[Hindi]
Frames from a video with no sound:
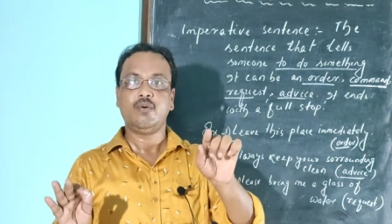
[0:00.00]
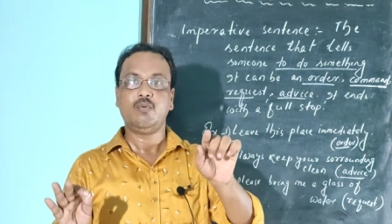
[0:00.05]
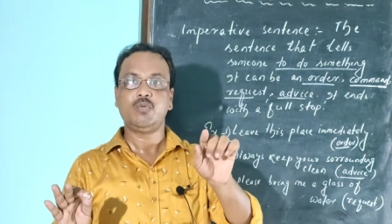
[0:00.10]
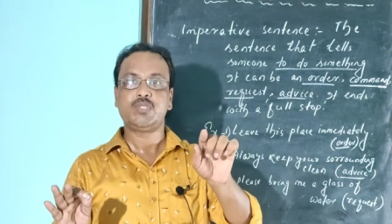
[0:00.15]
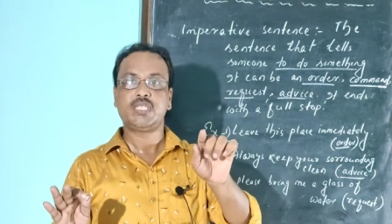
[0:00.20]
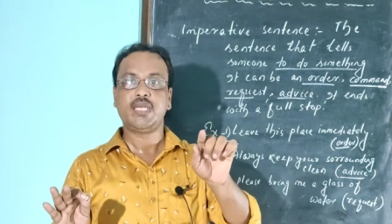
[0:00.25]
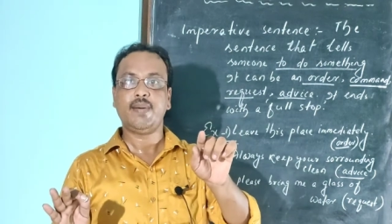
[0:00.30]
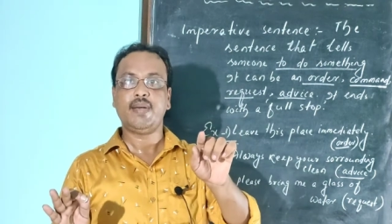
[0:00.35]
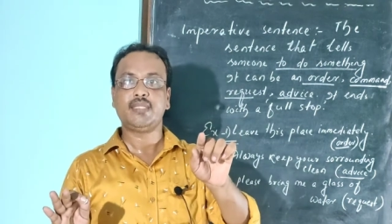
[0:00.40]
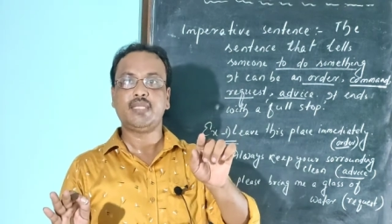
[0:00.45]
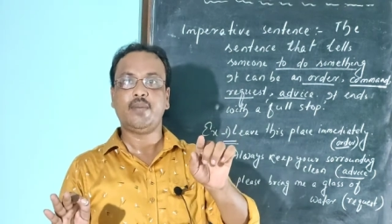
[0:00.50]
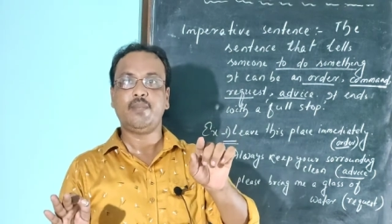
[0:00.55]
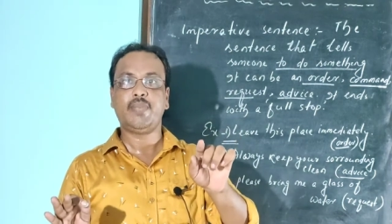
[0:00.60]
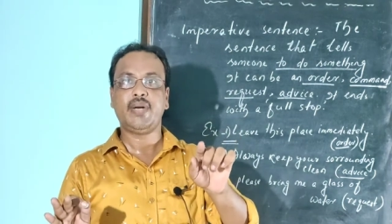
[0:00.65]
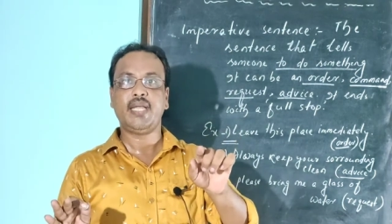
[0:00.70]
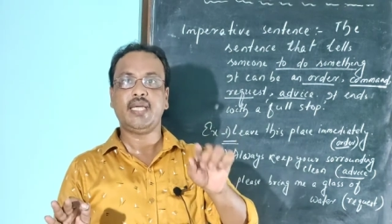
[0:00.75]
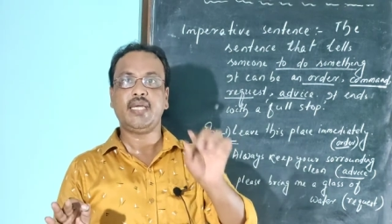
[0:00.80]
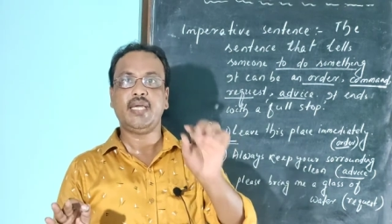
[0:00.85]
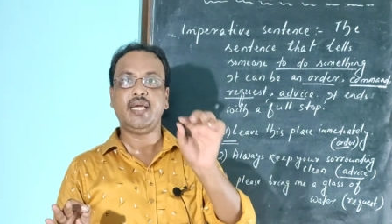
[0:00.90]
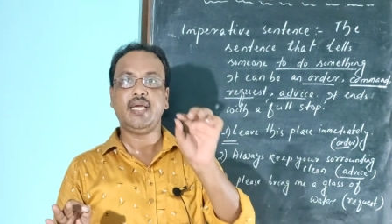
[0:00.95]
उसके बाद हम
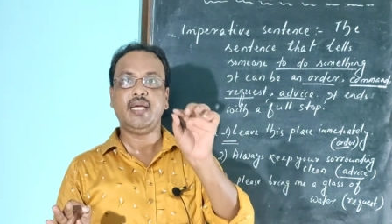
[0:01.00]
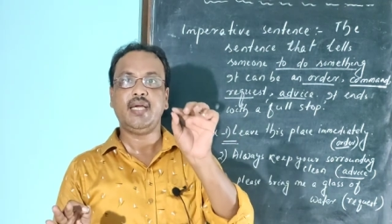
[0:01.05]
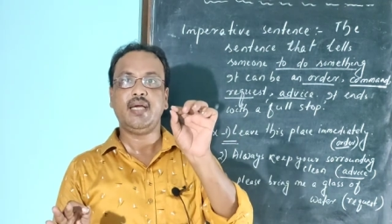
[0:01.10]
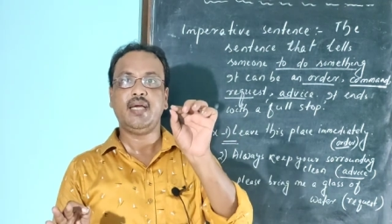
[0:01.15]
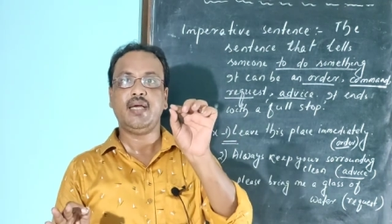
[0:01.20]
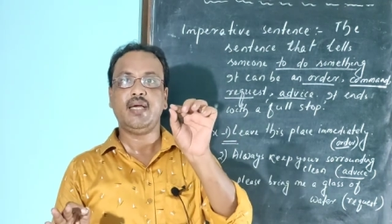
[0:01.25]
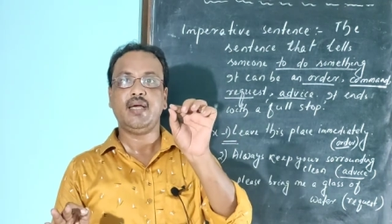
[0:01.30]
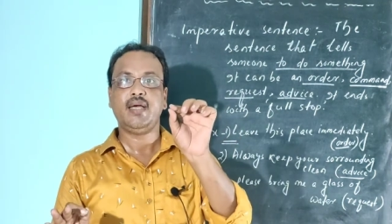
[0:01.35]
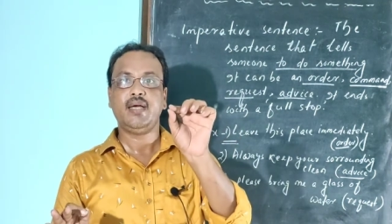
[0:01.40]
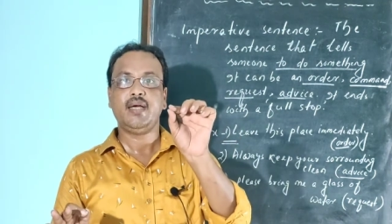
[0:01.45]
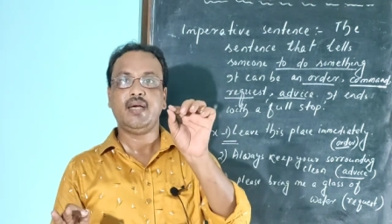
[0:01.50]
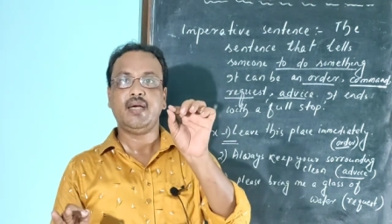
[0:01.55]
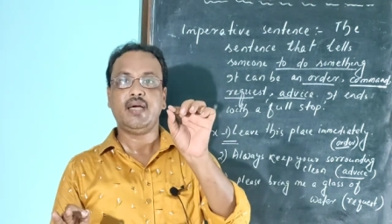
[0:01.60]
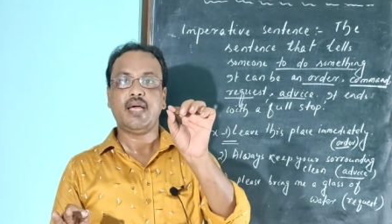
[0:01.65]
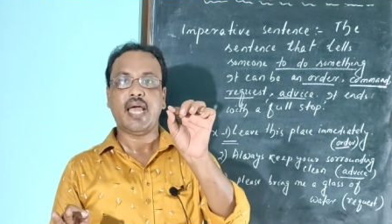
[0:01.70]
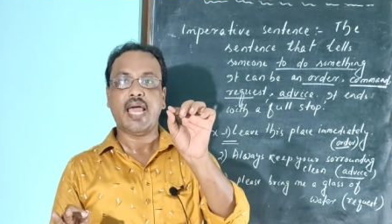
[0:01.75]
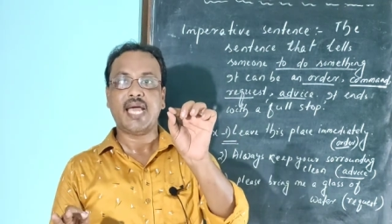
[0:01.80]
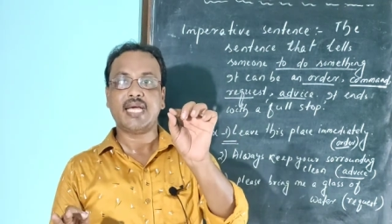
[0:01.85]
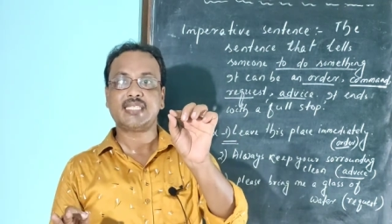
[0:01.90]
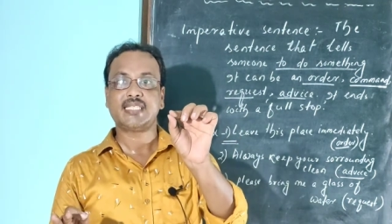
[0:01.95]
पढ़ेंगे
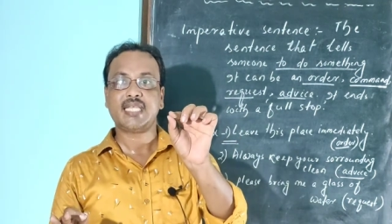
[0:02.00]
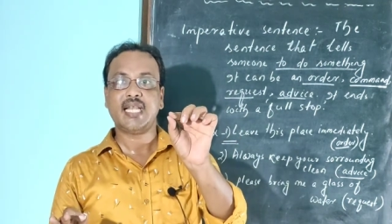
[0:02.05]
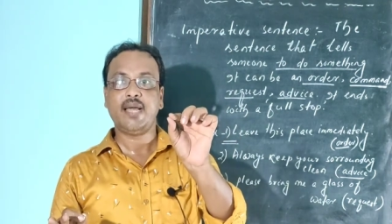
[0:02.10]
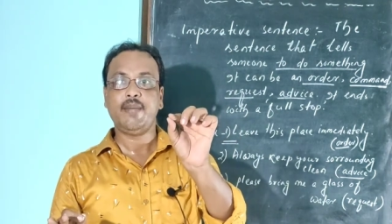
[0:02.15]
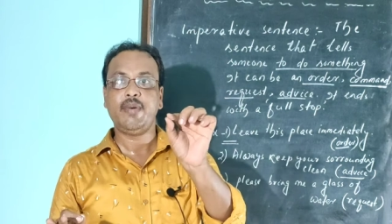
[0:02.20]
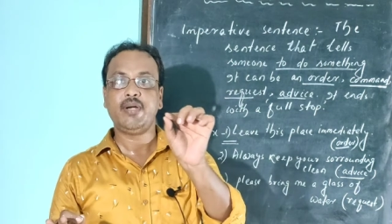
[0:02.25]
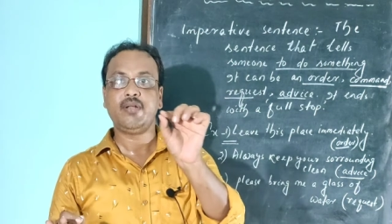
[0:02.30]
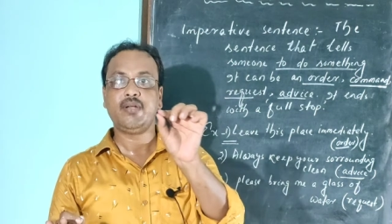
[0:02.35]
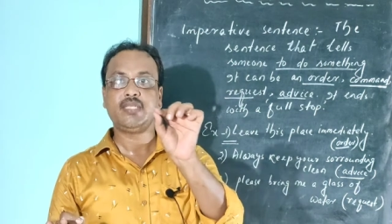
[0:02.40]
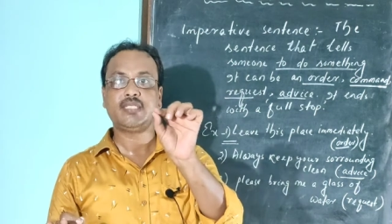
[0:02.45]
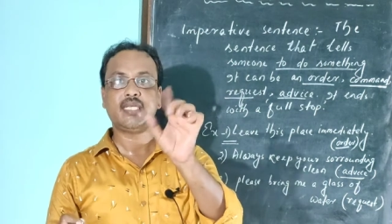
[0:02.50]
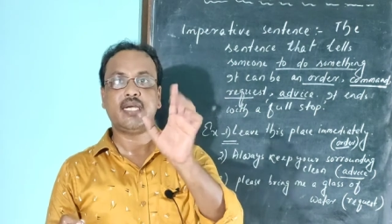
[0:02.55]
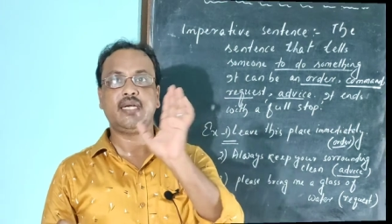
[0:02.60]
एक्सक्लामेटरी